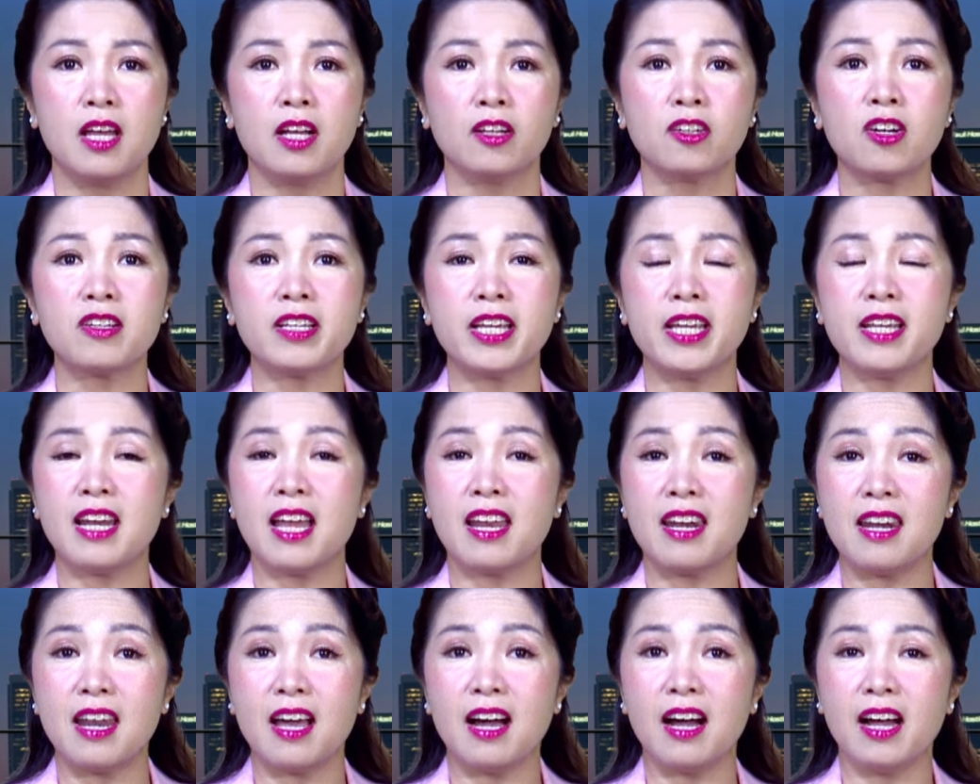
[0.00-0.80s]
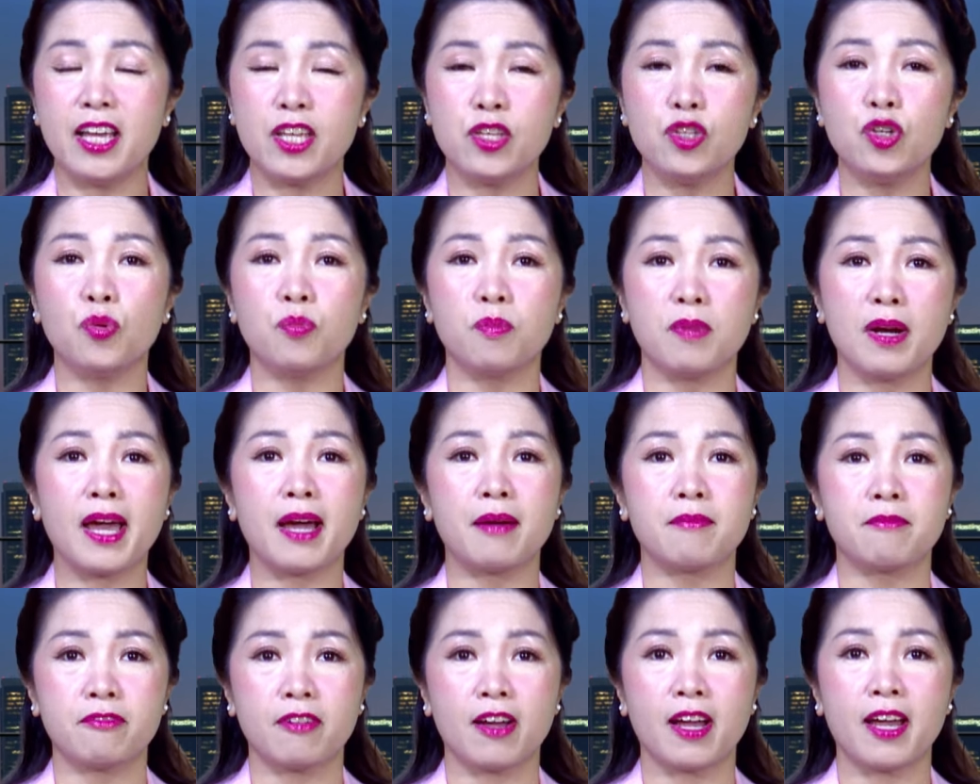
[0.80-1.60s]
có nghĩa là lợi dụng
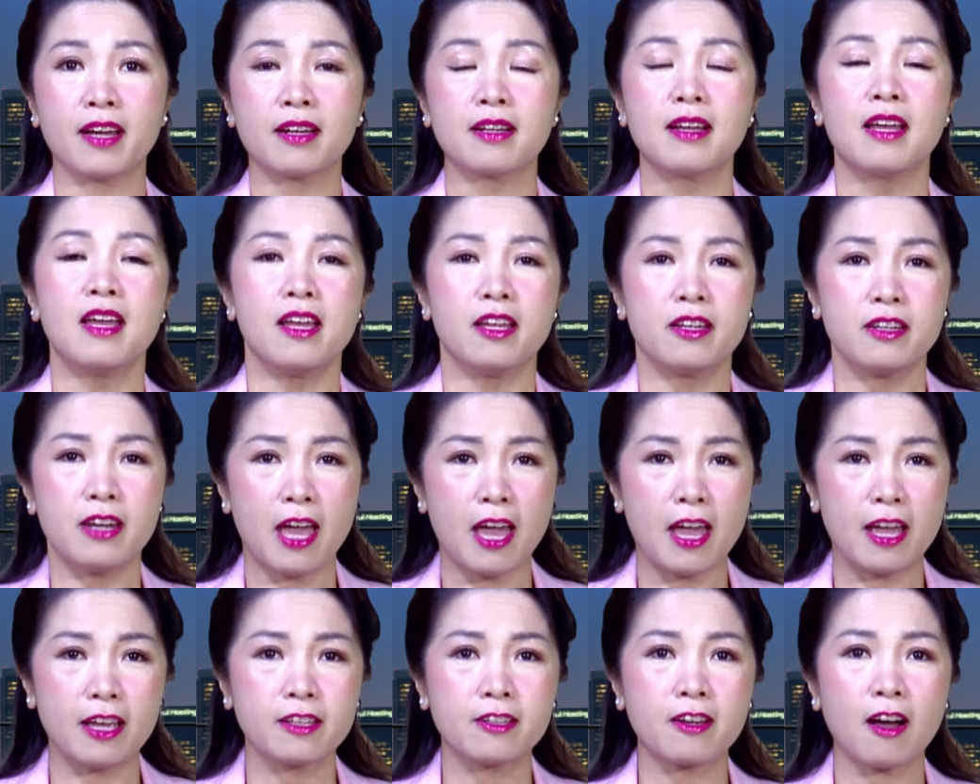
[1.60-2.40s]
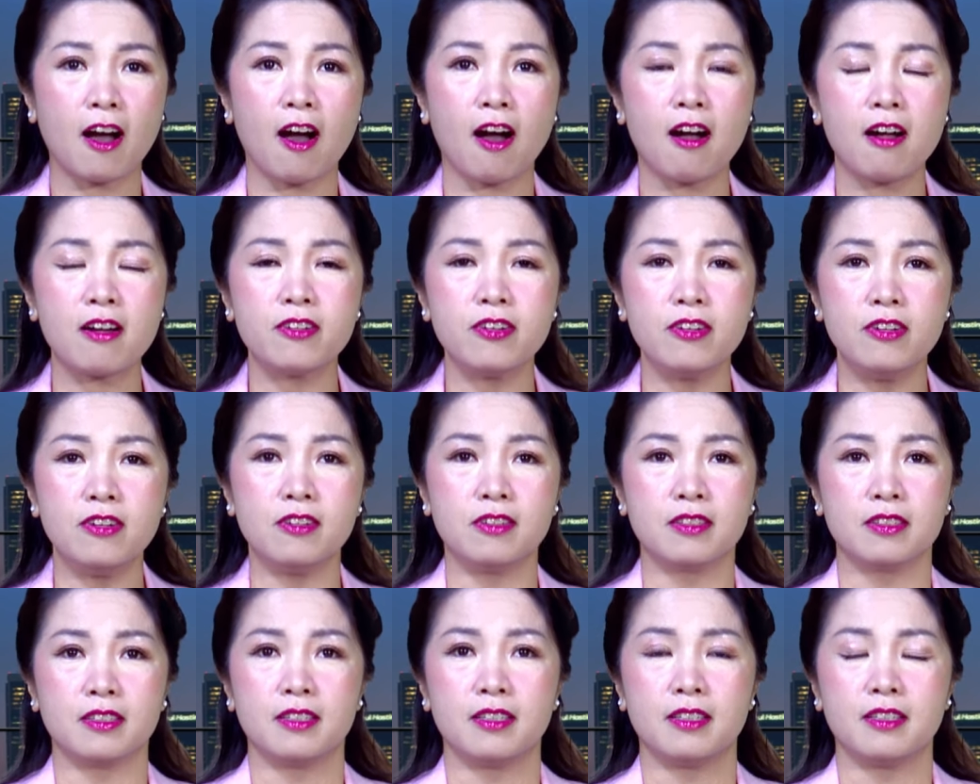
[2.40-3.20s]
lạm phát để có
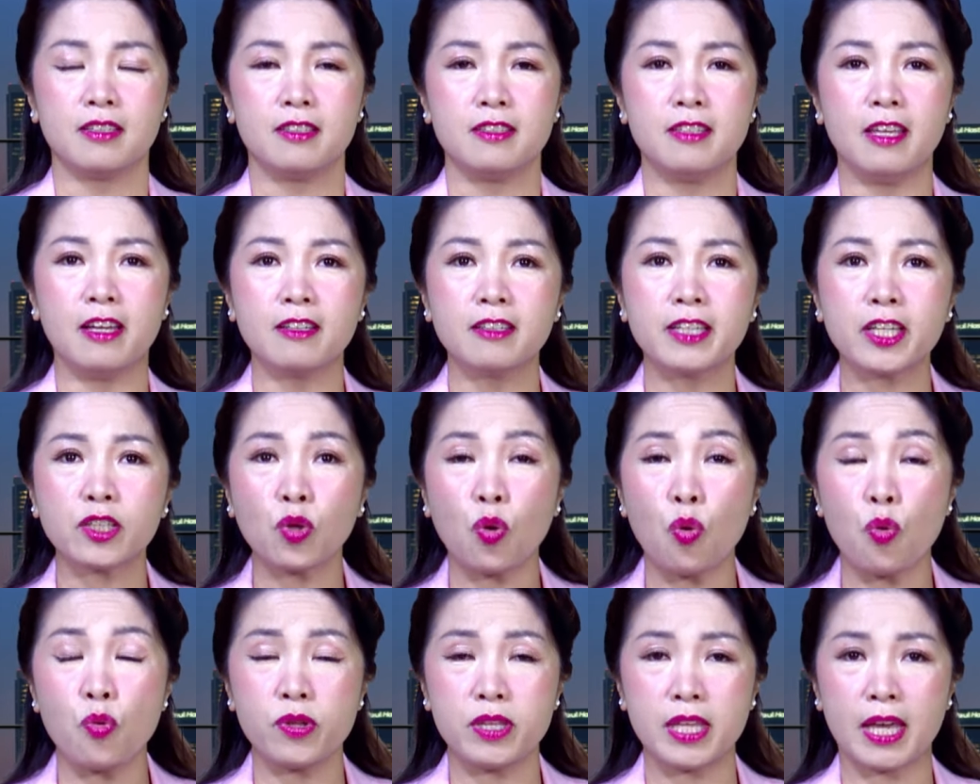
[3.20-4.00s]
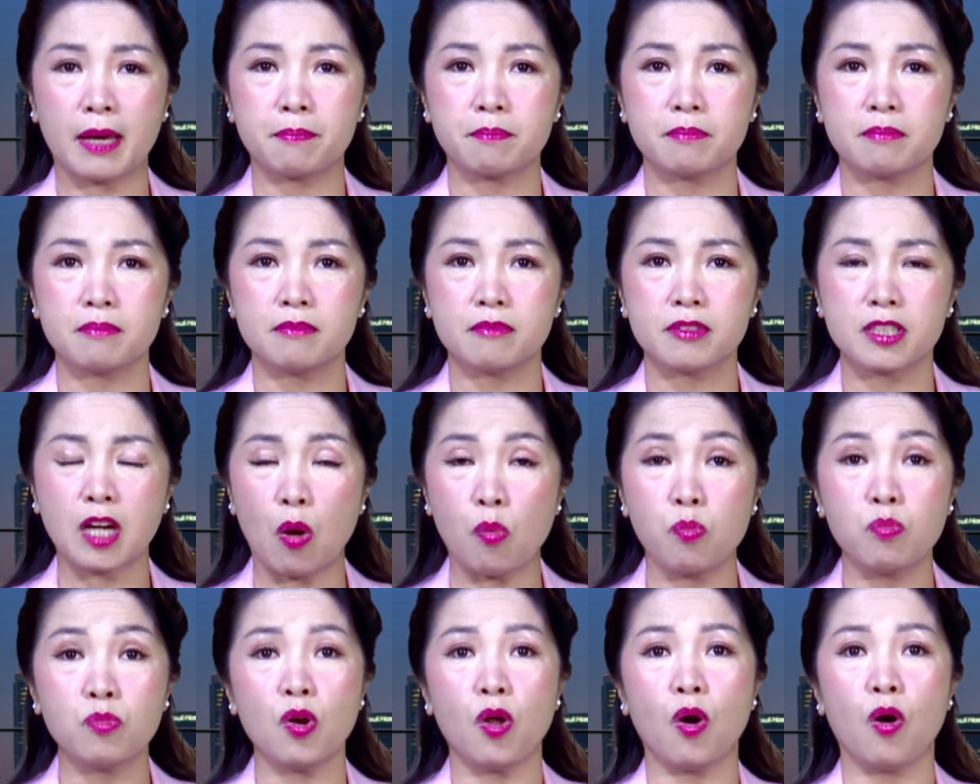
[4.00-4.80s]
được những cái thu nhập
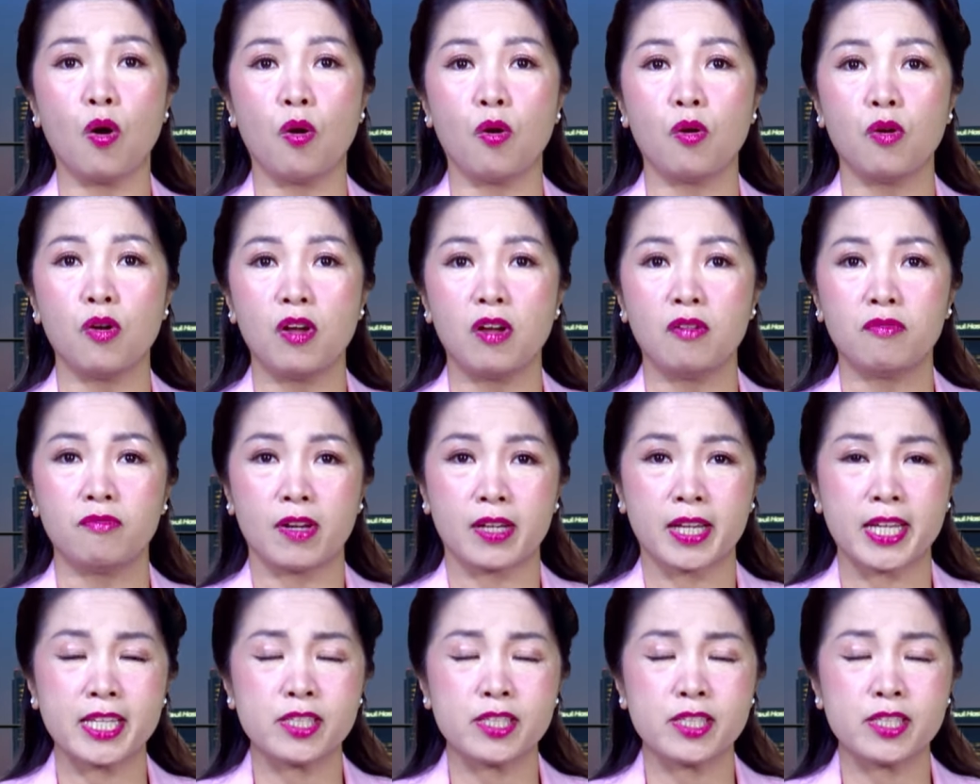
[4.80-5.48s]
khổng lồ và